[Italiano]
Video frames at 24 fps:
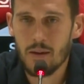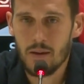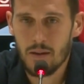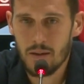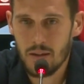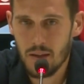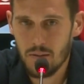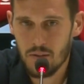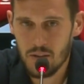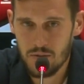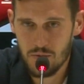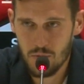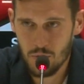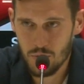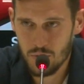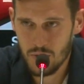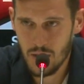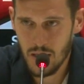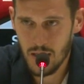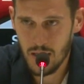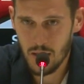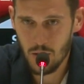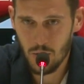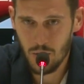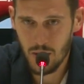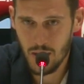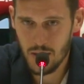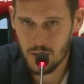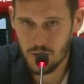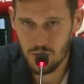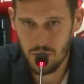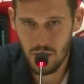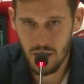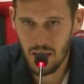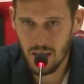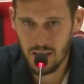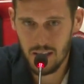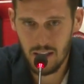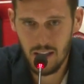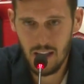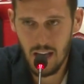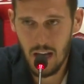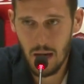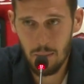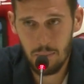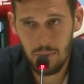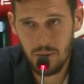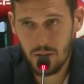Devi sfruttare le occasioni che ti
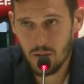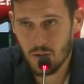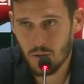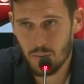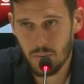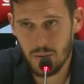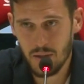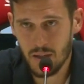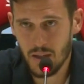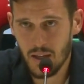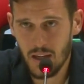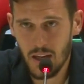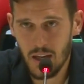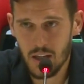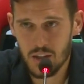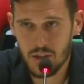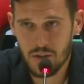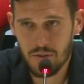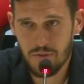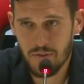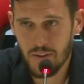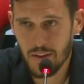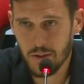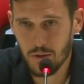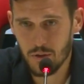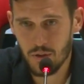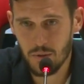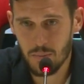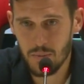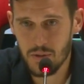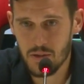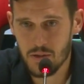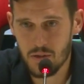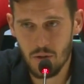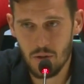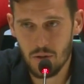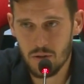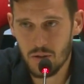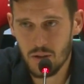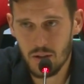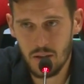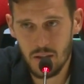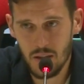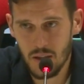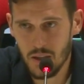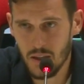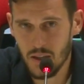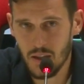capitano perché il calcio è fatto di episodi
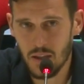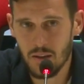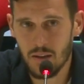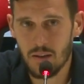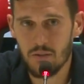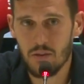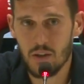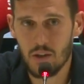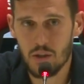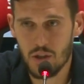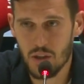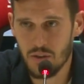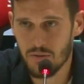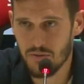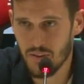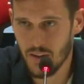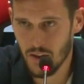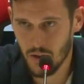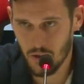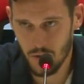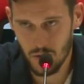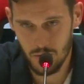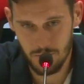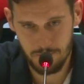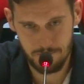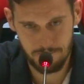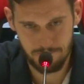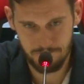e vince chi fa go